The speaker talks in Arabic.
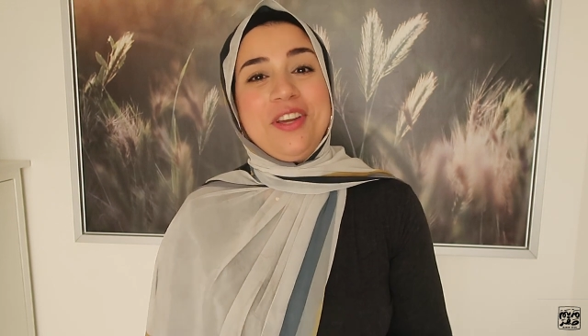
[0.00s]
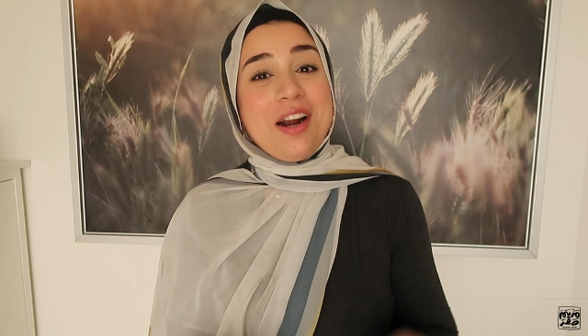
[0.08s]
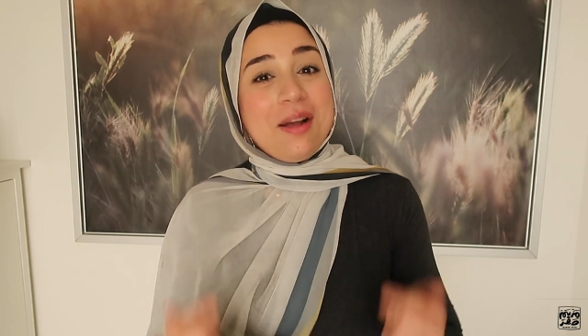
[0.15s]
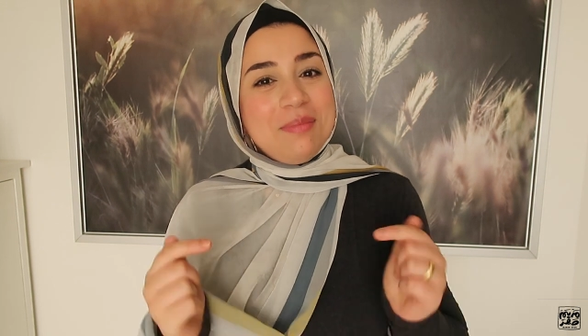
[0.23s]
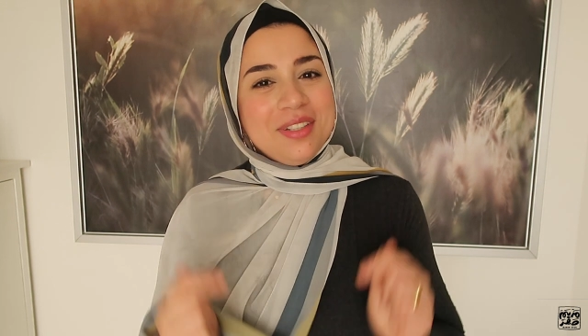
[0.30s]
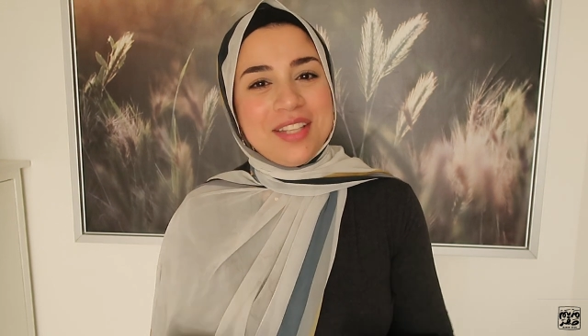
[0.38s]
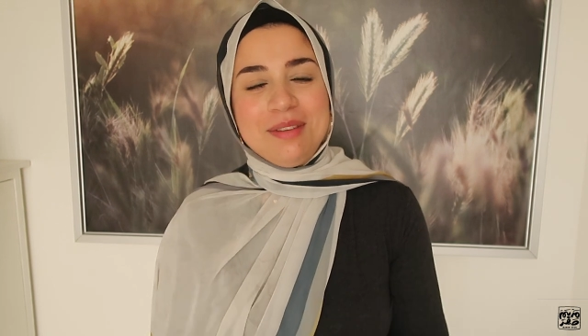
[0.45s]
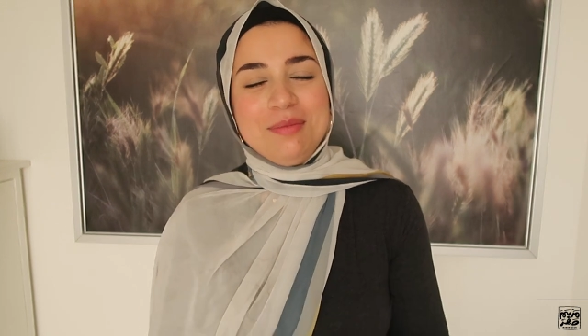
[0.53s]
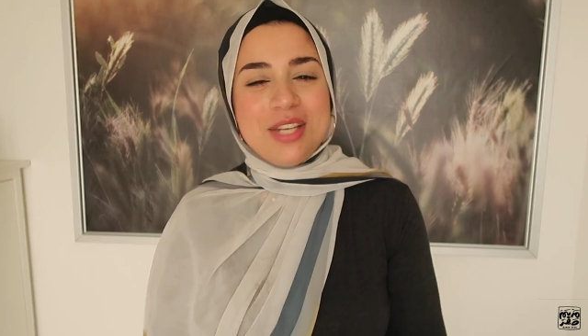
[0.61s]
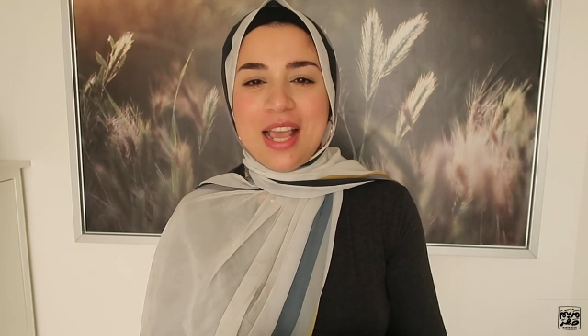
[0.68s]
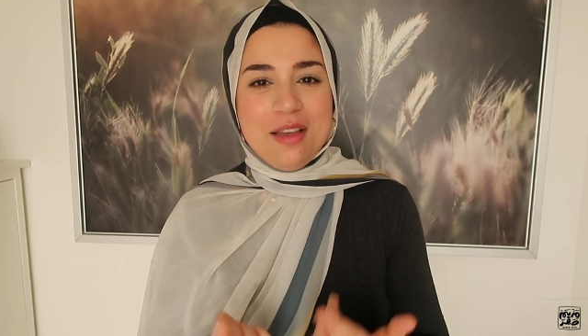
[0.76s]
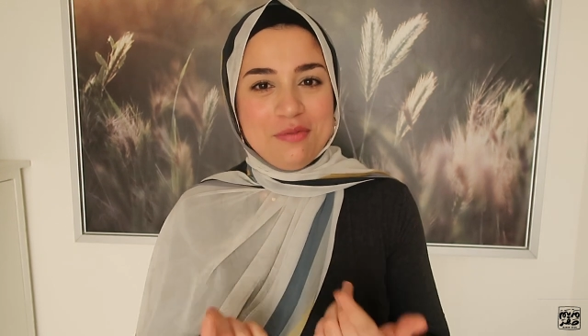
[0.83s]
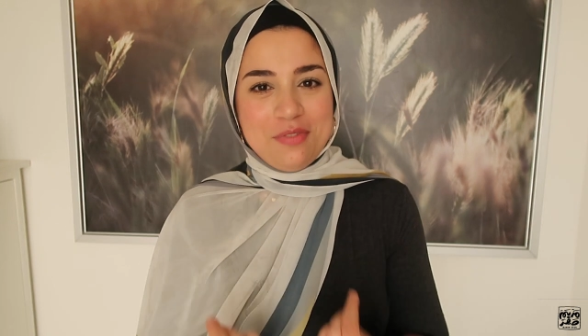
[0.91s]
في رمضان
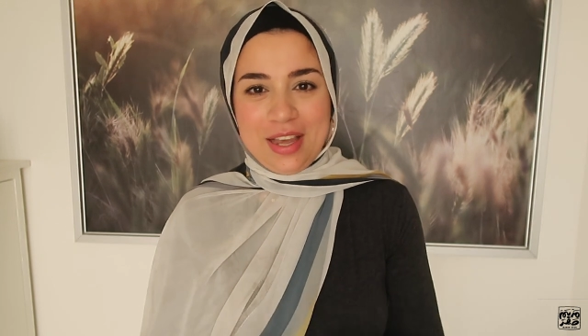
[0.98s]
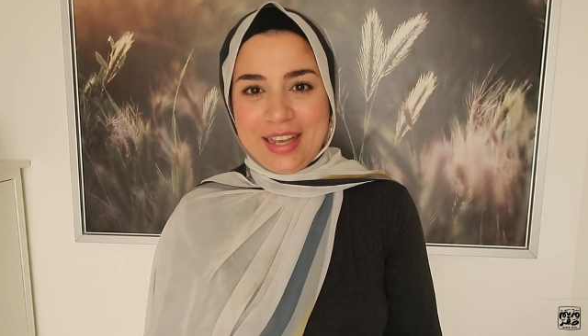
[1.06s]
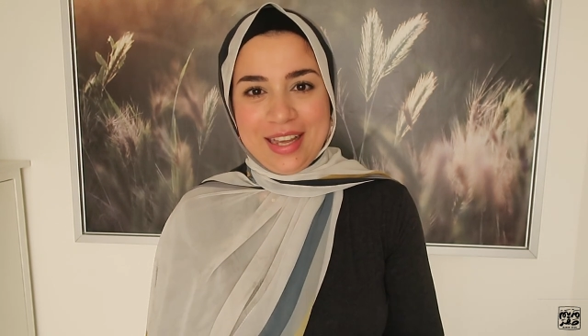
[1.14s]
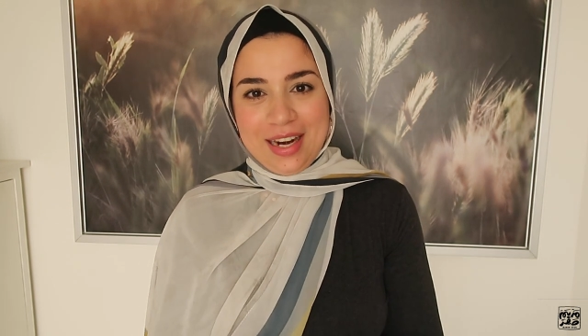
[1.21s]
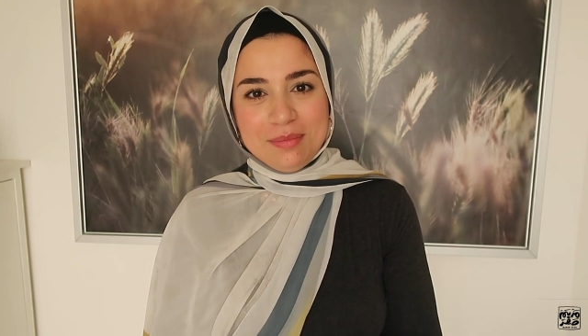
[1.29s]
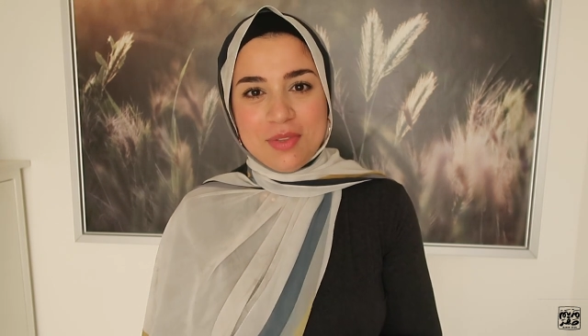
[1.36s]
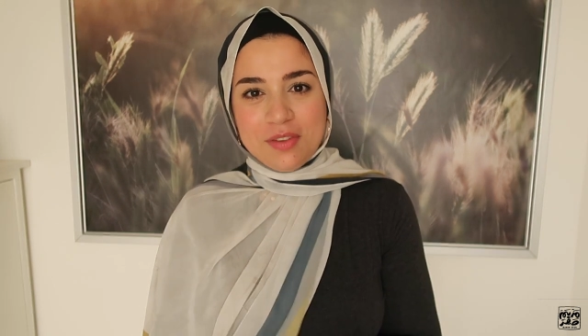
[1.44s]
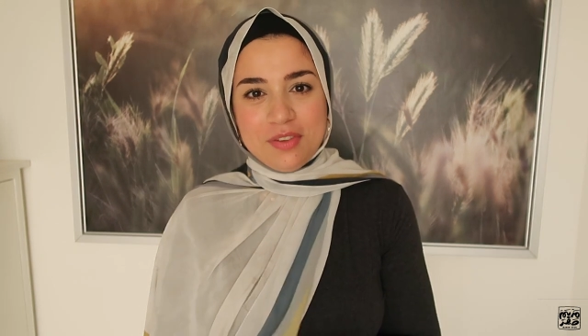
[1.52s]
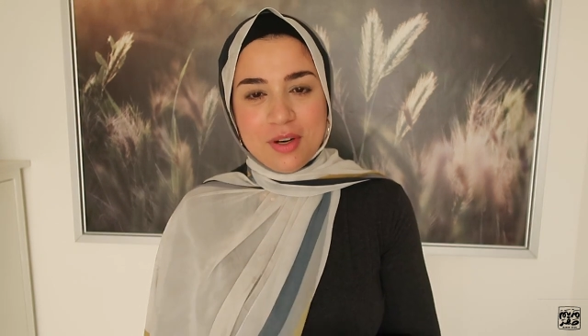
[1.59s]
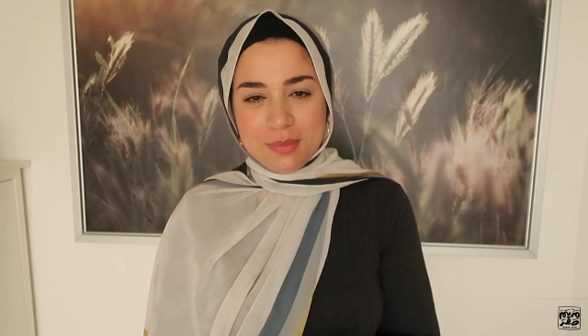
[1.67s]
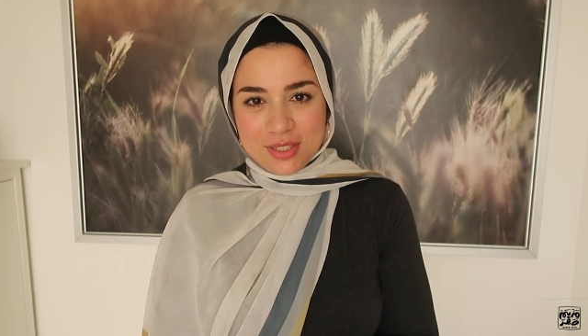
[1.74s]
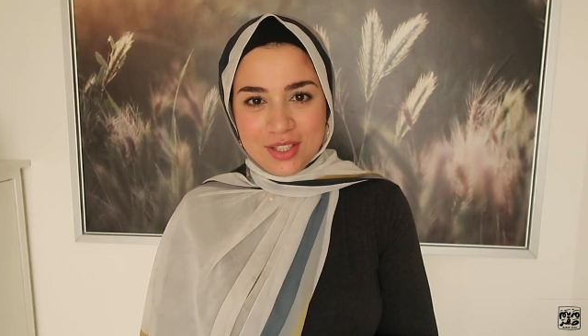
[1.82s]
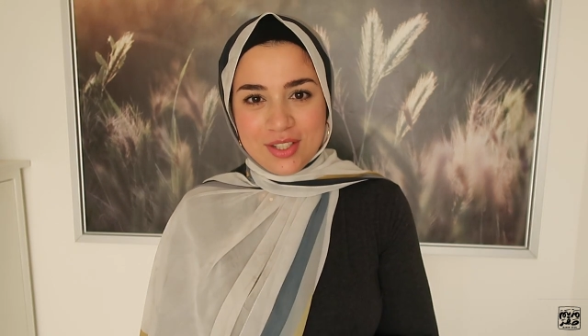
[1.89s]
مش هينفع الكلام ده في
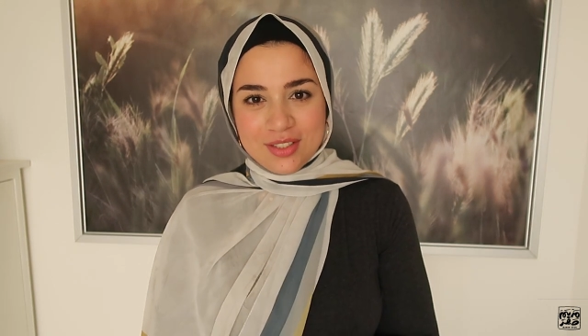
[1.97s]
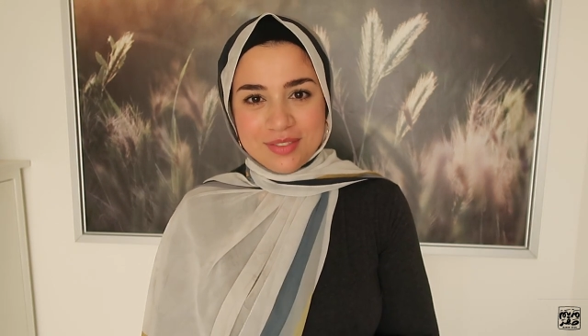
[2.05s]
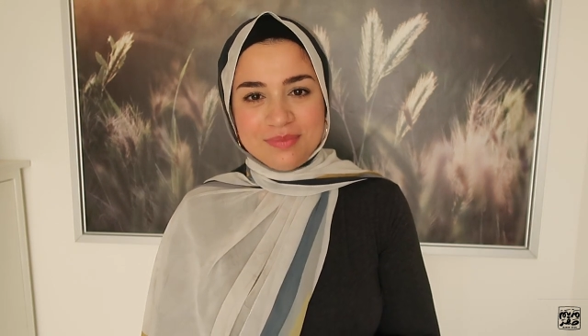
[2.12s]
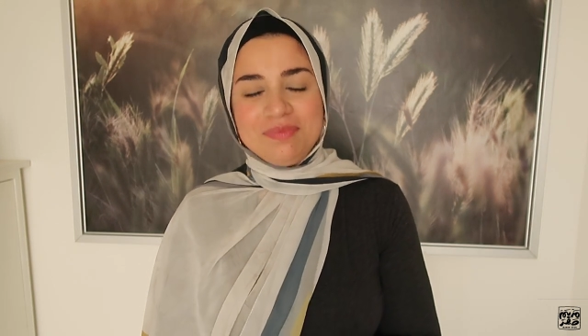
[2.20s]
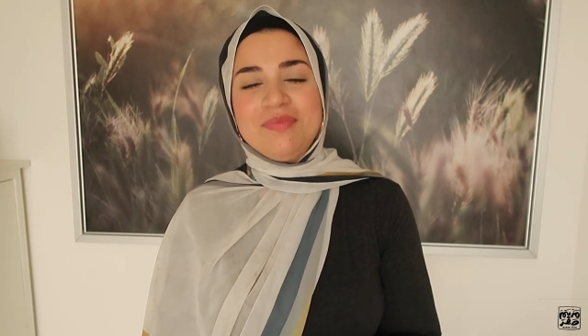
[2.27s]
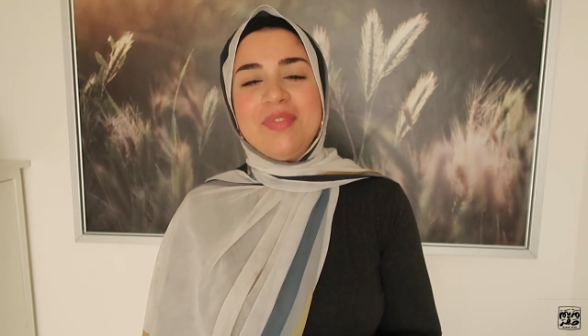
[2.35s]
رمضان